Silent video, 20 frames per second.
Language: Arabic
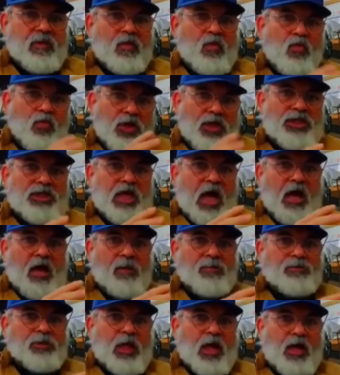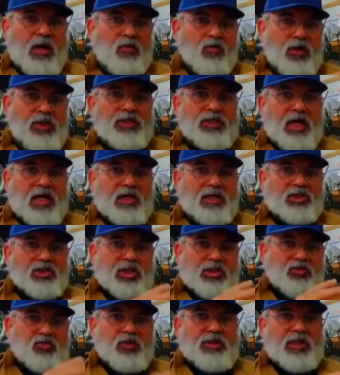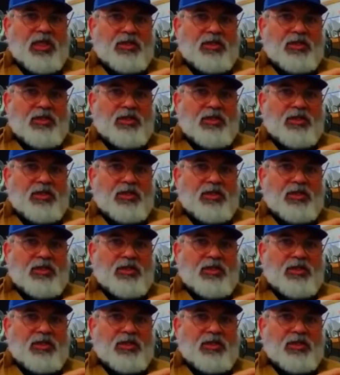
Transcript: وعندها أبطال وعندها قصص وعندها